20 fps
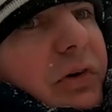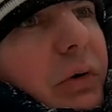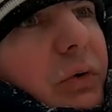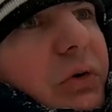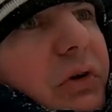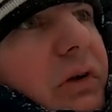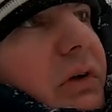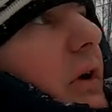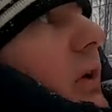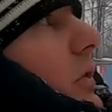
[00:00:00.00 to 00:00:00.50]

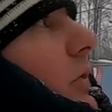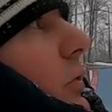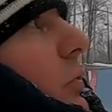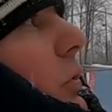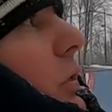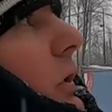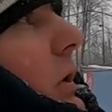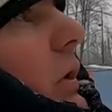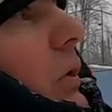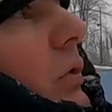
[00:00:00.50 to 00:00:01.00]
какой-то
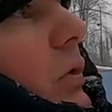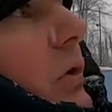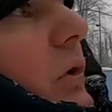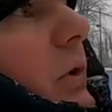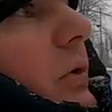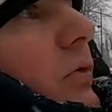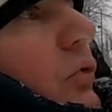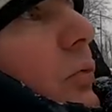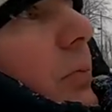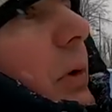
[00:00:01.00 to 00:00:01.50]
аттракцион,
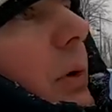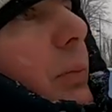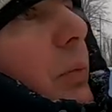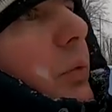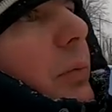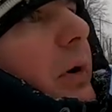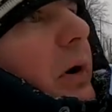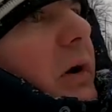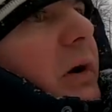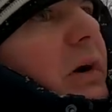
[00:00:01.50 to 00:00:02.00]
какой-то
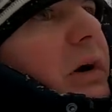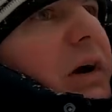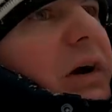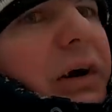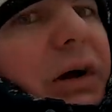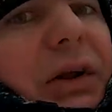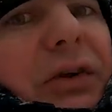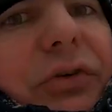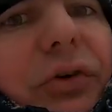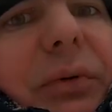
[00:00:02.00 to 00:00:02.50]
супер-пупер.
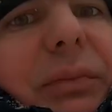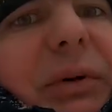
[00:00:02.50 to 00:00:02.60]
Колесо